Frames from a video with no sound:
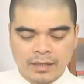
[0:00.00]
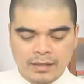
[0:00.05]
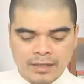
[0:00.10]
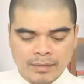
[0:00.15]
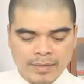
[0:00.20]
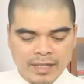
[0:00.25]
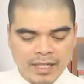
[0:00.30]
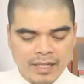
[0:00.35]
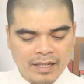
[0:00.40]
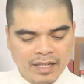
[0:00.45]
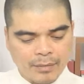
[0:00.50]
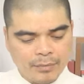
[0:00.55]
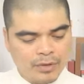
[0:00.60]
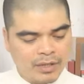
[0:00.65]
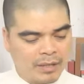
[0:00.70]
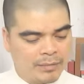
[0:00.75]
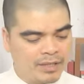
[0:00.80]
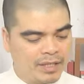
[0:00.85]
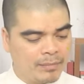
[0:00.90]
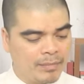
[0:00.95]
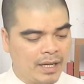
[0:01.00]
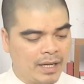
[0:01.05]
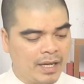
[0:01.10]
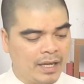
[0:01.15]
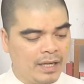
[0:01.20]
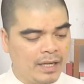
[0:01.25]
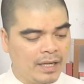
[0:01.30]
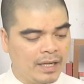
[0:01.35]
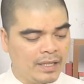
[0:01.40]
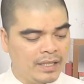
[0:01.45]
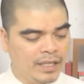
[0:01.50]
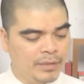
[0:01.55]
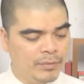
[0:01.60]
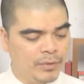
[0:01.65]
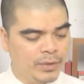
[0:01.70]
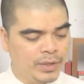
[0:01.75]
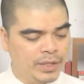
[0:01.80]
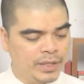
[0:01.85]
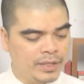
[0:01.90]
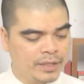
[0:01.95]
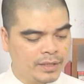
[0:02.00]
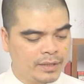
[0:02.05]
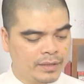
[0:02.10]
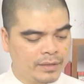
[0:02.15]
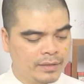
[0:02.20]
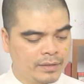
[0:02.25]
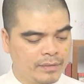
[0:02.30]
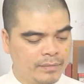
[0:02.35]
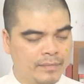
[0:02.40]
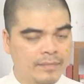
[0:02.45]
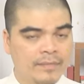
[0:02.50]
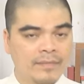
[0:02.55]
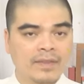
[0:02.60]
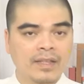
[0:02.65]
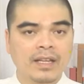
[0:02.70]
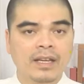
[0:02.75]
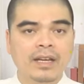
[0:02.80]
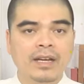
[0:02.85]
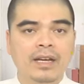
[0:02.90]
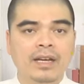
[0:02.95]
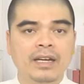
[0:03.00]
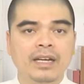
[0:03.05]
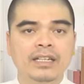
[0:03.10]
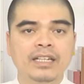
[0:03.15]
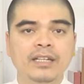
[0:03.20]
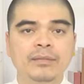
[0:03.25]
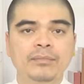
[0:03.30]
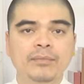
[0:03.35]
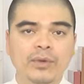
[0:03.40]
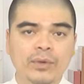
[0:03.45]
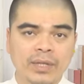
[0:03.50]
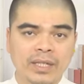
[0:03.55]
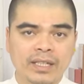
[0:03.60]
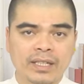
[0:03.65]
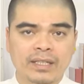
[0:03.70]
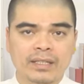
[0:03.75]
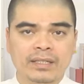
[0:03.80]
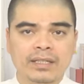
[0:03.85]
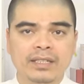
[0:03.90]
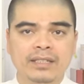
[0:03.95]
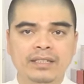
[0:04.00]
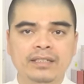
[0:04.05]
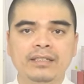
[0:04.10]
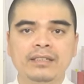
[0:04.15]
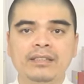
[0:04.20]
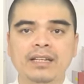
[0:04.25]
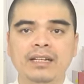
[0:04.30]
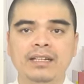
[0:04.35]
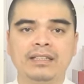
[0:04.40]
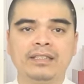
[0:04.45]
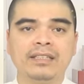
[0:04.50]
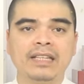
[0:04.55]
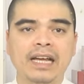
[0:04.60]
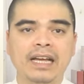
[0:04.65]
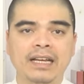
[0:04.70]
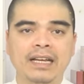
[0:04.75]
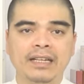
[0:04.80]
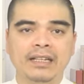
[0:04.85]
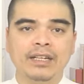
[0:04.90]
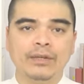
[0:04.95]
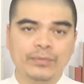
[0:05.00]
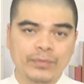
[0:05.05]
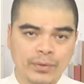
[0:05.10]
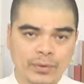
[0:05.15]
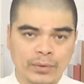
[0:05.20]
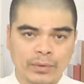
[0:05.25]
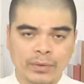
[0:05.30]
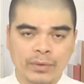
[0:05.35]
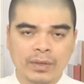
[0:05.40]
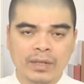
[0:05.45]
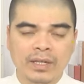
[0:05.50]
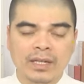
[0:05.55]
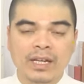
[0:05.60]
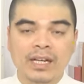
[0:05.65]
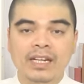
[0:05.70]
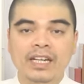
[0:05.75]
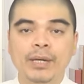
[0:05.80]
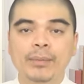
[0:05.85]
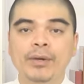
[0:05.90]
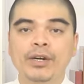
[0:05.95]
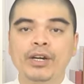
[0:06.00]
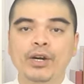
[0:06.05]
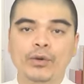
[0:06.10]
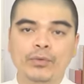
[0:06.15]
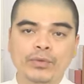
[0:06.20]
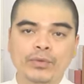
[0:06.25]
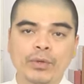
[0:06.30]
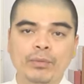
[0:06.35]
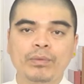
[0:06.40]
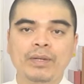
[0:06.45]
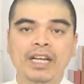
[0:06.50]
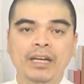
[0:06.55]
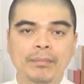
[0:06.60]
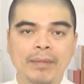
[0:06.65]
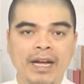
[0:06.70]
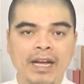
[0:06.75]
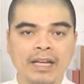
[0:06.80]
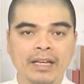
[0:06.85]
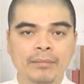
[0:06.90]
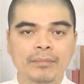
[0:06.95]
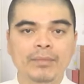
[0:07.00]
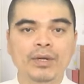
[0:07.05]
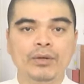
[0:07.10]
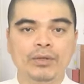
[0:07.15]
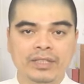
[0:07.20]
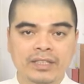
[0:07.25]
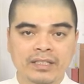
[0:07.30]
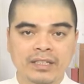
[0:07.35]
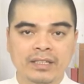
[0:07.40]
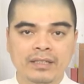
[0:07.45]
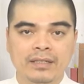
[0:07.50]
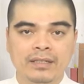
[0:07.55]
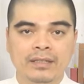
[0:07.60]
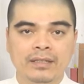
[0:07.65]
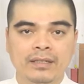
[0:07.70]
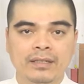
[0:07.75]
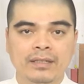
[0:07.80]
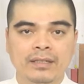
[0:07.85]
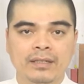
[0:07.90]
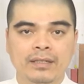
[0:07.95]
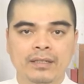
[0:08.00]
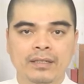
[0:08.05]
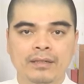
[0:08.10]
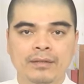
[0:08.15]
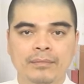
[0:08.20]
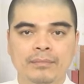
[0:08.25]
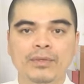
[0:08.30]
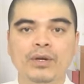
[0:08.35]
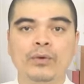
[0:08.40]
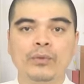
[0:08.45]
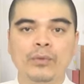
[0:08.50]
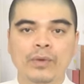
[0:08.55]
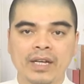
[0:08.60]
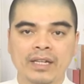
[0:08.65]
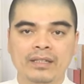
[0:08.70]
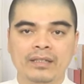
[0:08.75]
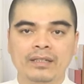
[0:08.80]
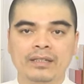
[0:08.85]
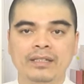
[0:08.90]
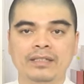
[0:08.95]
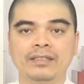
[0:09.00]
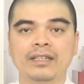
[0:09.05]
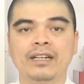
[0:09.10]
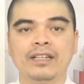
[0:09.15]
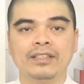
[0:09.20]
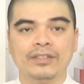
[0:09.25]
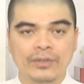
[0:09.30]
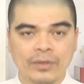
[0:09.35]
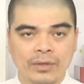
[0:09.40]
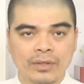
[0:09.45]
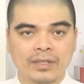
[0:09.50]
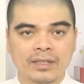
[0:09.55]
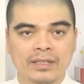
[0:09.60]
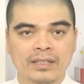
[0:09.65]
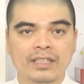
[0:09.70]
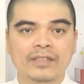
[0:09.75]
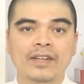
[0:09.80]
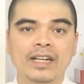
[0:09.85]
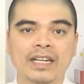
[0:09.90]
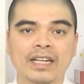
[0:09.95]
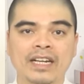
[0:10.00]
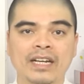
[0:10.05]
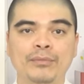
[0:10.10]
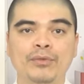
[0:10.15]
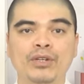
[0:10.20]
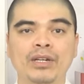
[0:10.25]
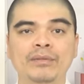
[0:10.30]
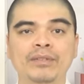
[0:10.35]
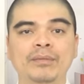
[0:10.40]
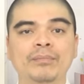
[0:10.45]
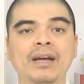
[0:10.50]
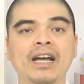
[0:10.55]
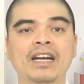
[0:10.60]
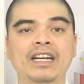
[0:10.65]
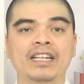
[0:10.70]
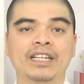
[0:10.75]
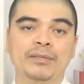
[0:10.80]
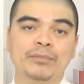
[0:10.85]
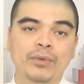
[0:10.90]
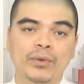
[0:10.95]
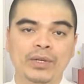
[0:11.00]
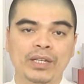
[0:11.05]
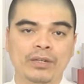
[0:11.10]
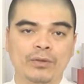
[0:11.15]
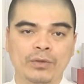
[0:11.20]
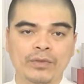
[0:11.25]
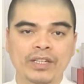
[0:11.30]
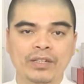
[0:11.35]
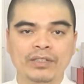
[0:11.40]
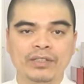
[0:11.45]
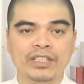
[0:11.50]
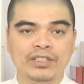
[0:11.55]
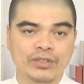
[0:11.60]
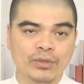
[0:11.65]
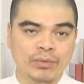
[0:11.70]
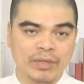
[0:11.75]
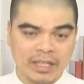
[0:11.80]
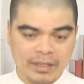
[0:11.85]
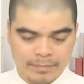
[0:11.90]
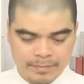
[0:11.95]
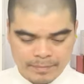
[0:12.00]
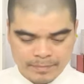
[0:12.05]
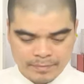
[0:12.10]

Tiếp đến là ngày mùng 5 tháng 3 là ngày Đinh Mùi. Ngày Đinh Mùi ấy, thì chư thần tại địa phủ, nếu mà cầu phúc, lễ bái, biểu trương, biểu nguyệt thì rất là tốt. Như vậy là ngày mùng 5 tháng 3 ngày Đinh Mùi quý vị có thể dùng nhé.